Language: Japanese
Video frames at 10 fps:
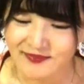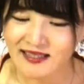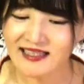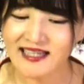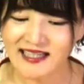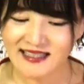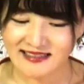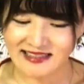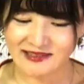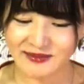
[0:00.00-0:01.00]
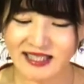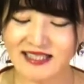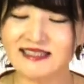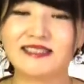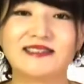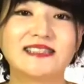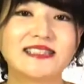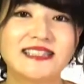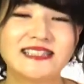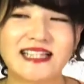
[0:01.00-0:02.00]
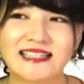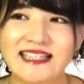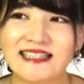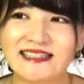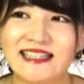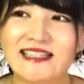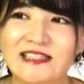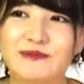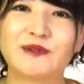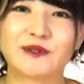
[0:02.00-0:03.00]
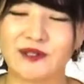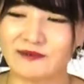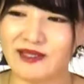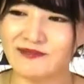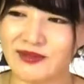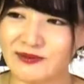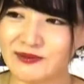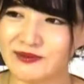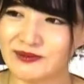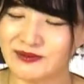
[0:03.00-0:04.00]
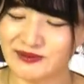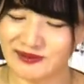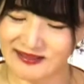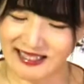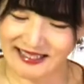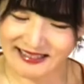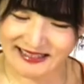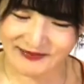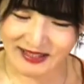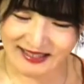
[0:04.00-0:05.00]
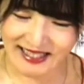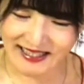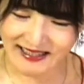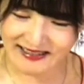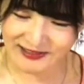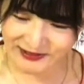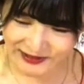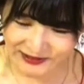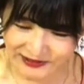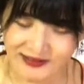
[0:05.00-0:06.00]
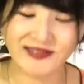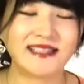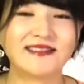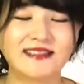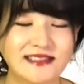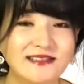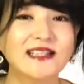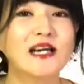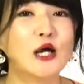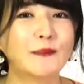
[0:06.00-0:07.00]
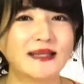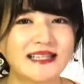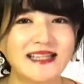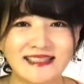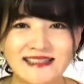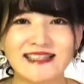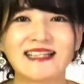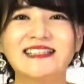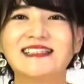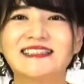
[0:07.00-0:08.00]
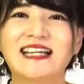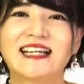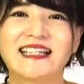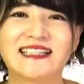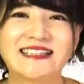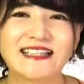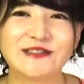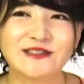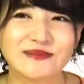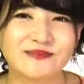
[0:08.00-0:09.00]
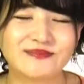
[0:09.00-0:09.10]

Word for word: ただ沈みかかった月しかなかったけれども、そのまんまこうどんどん下がってしまって終了というわけではなく、またいつかいい時代がやってくる